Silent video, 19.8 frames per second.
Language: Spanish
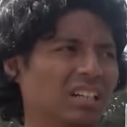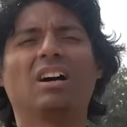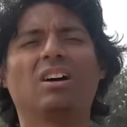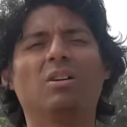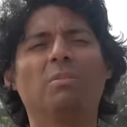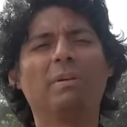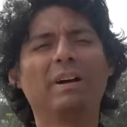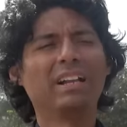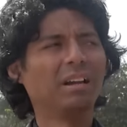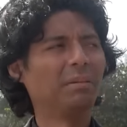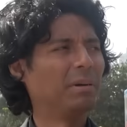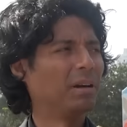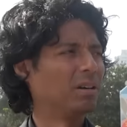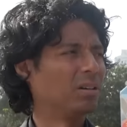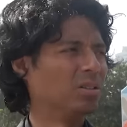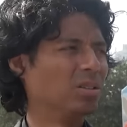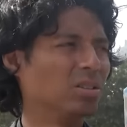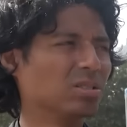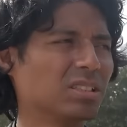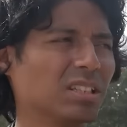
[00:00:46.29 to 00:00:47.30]
Acompáñame a
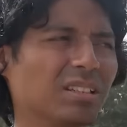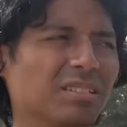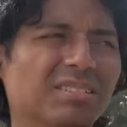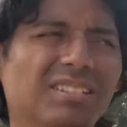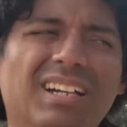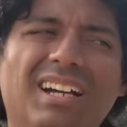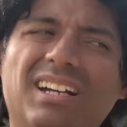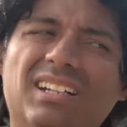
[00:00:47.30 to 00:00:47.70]
conocer,